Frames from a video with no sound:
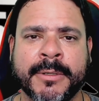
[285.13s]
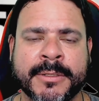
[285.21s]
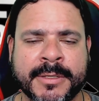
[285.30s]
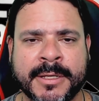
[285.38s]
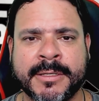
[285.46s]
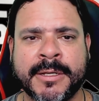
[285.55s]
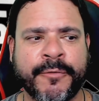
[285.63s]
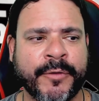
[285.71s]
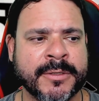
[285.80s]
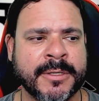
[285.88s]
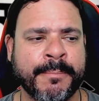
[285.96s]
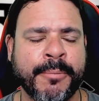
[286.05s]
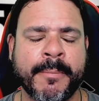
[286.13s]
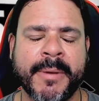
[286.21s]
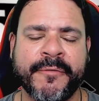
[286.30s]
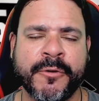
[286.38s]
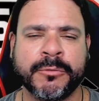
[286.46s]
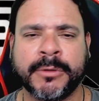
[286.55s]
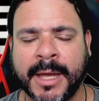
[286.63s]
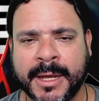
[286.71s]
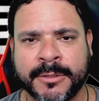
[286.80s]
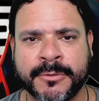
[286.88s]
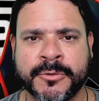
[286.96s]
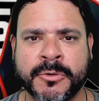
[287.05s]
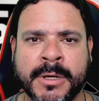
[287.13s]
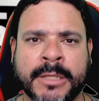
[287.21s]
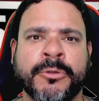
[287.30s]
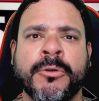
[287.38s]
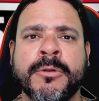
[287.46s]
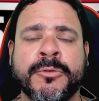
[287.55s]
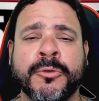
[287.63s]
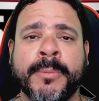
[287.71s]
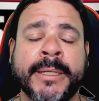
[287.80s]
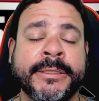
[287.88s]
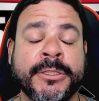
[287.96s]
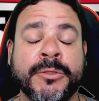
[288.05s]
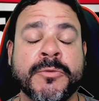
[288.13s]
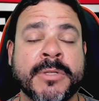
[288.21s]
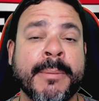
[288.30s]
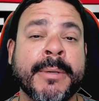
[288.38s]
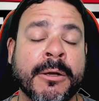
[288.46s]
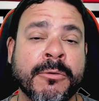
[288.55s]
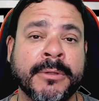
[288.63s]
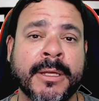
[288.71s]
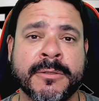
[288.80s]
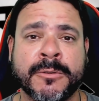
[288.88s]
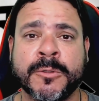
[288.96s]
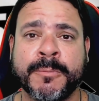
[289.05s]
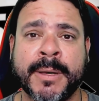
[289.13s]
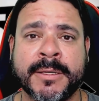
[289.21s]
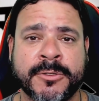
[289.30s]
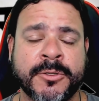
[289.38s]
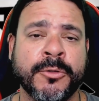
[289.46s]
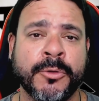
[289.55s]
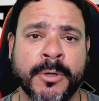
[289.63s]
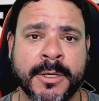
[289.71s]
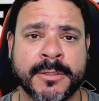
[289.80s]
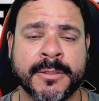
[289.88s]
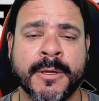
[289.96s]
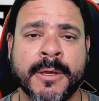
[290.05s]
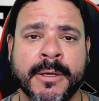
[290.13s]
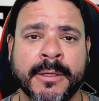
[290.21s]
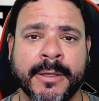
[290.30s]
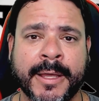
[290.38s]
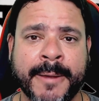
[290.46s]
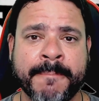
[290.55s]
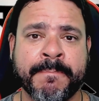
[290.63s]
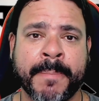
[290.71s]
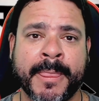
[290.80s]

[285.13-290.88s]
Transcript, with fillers: Às vezes a gente fala assim, pô, má vontade dos jogadores, tudo mais, a gente não sabe o que acontece nos bastidores, né?